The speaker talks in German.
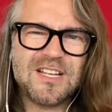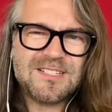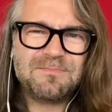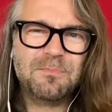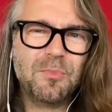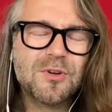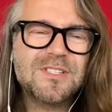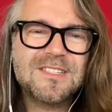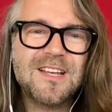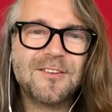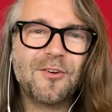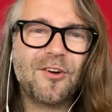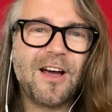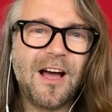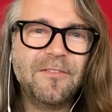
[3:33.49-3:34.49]
das muss der
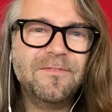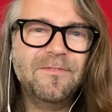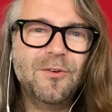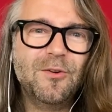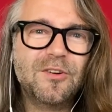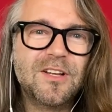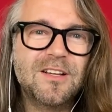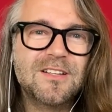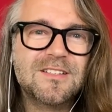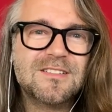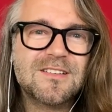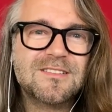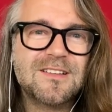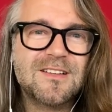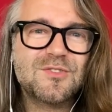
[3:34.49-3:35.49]
doch raffen oder
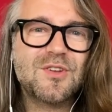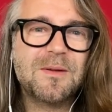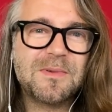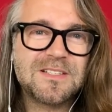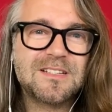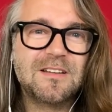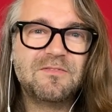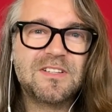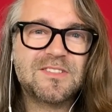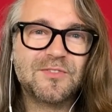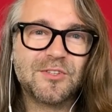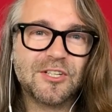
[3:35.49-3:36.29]
ist das dann so, nochmal sehen, wie es